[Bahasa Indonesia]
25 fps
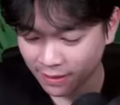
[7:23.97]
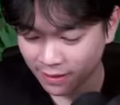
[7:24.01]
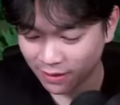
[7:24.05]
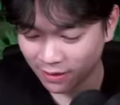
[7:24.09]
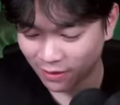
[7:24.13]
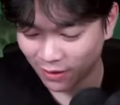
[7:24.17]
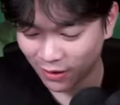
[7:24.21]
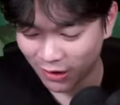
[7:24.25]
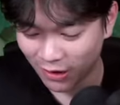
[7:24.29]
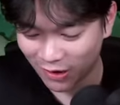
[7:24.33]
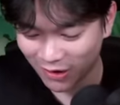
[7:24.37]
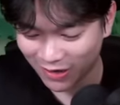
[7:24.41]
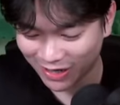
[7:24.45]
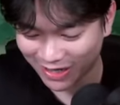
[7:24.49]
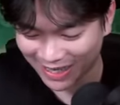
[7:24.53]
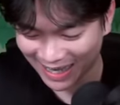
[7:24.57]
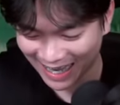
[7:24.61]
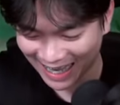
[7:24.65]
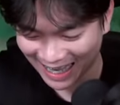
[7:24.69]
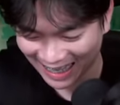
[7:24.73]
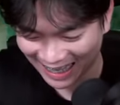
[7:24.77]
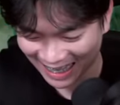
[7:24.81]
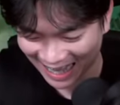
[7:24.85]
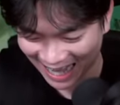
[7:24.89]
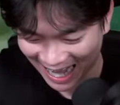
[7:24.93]
Oke,
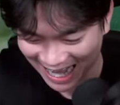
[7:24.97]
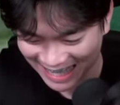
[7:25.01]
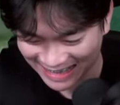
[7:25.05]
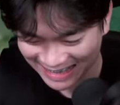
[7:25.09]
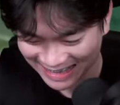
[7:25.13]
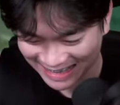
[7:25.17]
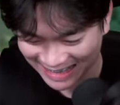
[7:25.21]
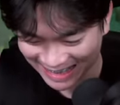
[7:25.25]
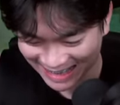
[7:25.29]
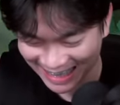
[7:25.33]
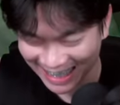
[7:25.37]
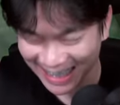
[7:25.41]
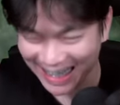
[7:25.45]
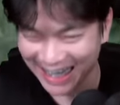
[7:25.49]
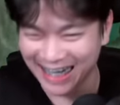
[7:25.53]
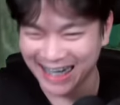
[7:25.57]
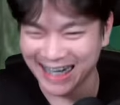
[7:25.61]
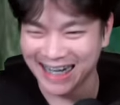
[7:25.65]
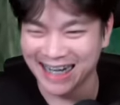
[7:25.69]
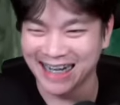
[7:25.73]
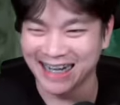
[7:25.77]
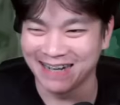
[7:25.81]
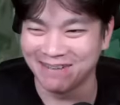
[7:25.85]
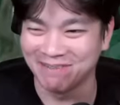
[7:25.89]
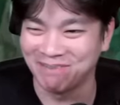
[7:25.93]

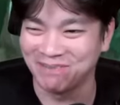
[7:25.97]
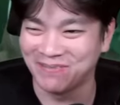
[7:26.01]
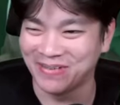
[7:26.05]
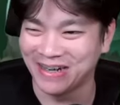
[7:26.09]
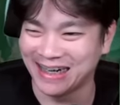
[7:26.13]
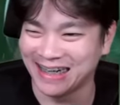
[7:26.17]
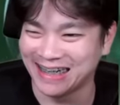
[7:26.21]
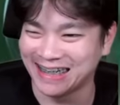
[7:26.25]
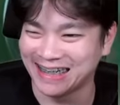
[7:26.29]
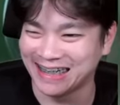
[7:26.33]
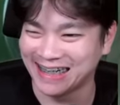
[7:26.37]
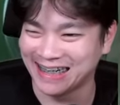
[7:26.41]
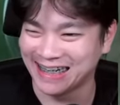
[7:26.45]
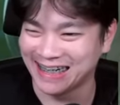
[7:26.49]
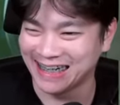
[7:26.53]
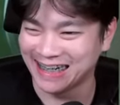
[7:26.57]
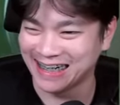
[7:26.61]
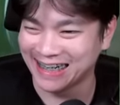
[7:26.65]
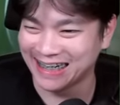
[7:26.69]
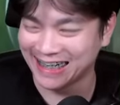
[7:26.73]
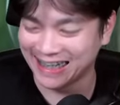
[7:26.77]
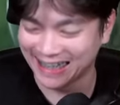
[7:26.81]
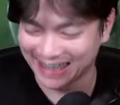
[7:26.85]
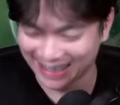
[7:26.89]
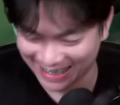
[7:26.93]
Leslie
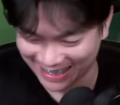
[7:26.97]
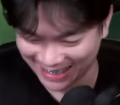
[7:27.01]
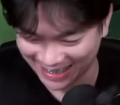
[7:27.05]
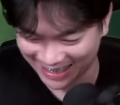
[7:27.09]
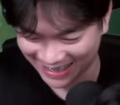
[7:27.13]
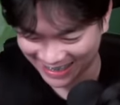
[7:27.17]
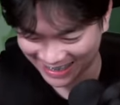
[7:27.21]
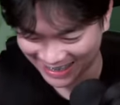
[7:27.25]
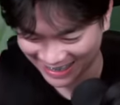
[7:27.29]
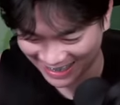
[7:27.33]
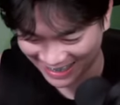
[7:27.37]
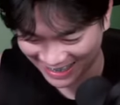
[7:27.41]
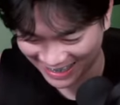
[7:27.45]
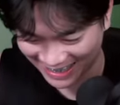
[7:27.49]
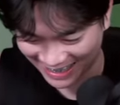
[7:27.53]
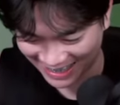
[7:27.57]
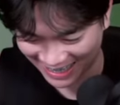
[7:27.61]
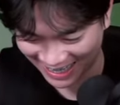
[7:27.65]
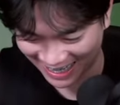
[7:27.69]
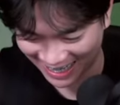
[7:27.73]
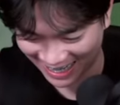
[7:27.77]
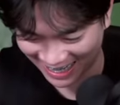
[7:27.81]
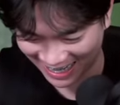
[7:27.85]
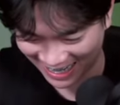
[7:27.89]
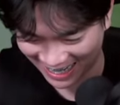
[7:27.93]
Widih.
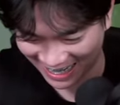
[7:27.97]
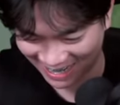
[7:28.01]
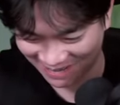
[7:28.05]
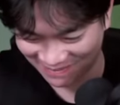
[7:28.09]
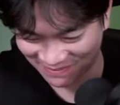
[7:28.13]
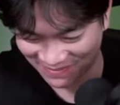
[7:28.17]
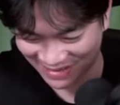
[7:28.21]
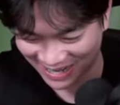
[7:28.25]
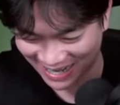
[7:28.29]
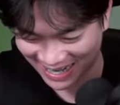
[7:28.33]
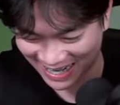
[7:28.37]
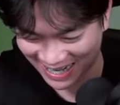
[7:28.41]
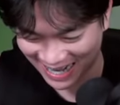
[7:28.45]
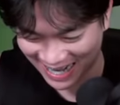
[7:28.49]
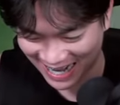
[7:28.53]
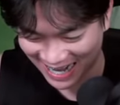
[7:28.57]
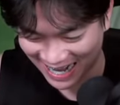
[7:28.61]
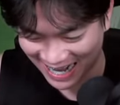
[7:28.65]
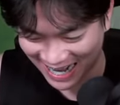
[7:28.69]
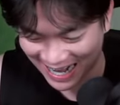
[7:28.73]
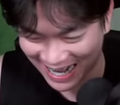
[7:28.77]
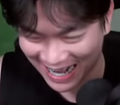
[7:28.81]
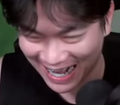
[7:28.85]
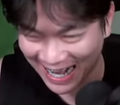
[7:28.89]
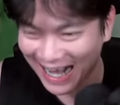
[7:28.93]
Ngeri
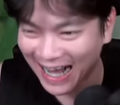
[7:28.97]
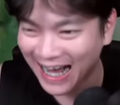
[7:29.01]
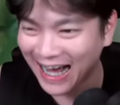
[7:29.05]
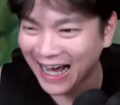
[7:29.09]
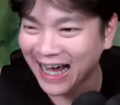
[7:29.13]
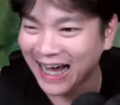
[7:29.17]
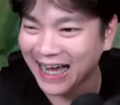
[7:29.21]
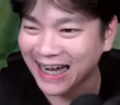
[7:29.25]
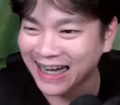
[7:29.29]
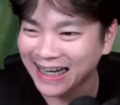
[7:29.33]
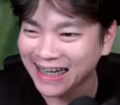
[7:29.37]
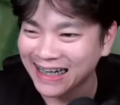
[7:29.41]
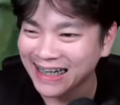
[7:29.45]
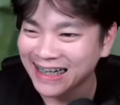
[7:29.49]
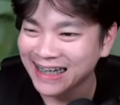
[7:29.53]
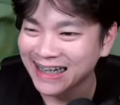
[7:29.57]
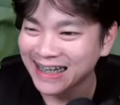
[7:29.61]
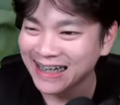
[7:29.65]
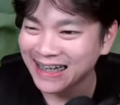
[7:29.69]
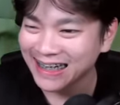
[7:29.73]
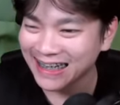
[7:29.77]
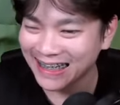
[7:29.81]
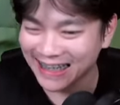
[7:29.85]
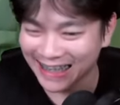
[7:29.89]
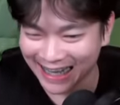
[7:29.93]
benar.
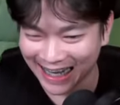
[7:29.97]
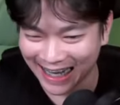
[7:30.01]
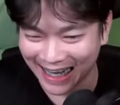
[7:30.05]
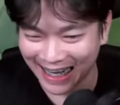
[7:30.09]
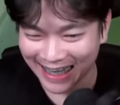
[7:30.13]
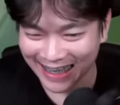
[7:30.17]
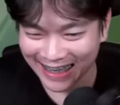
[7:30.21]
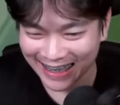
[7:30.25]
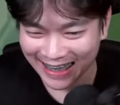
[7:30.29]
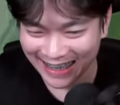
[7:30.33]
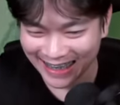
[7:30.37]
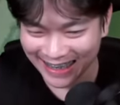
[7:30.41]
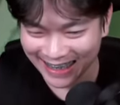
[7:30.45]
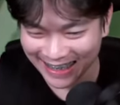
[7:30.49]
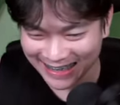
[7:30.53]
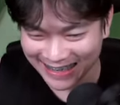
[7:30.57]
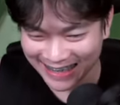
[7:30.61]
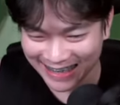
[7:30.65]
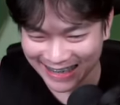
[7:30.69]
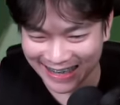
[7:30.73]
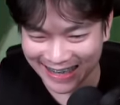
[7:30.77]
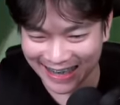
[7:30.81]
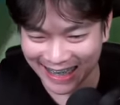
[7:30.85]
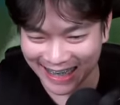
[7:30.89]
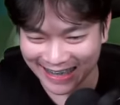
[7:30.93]
Gila, ini sih
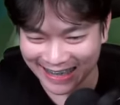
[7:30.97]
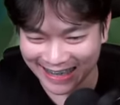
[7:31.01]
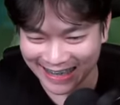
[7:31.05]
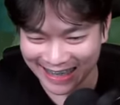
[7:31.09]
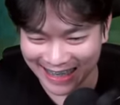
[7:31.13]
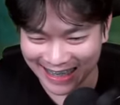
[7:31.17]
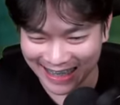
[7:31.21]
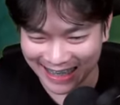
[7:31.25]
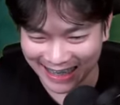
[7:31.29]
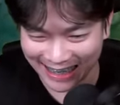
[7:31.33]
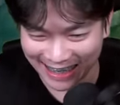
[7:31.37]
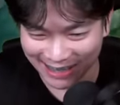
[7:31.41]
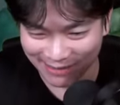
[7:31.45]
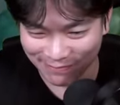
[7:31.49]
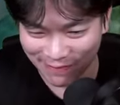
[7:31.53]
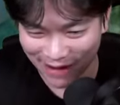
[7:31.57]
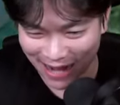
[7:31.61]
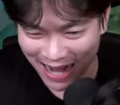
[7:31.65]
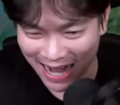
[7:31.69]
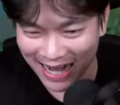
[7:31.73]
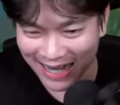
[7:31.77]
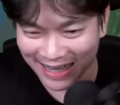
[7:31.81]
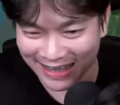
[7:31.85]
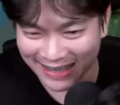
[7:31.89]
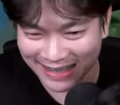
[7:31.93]
kelihatannya ngeri
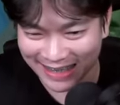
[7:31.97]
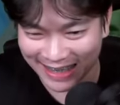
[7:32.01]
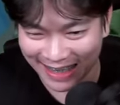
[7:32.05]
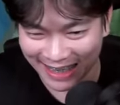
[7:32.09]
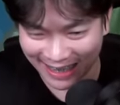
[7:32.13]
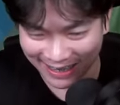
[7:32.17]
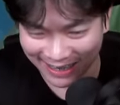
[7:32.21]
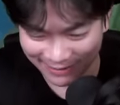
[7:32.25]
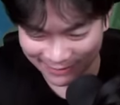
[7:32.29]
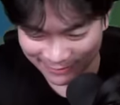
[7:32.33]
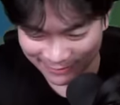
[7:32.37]
banget ya.